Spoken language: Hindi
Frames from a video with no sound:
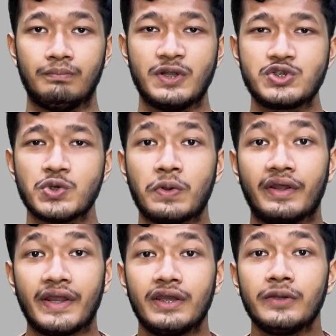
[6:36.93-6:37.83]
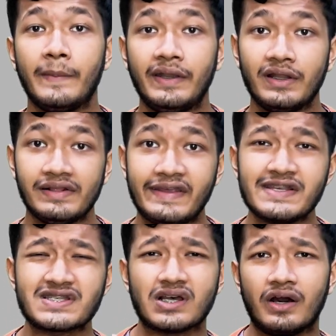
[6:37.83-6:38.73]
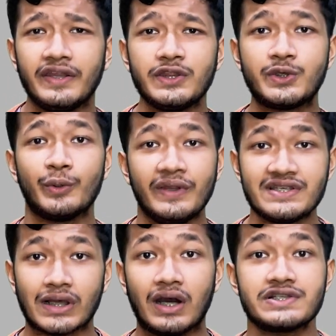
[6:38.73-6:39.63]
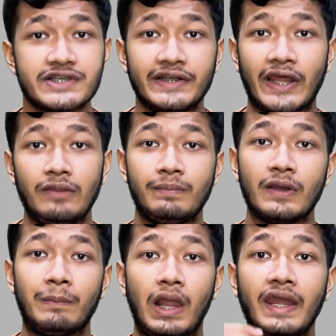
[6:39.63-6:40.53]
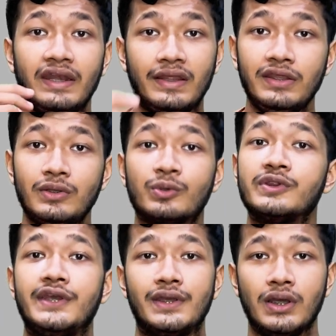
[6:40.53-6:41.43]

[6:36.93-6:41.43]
बच्चों ग्रेगर मेंडल की सारी थ्योरीज आज के टाइम पे अप्लाई नहीं होती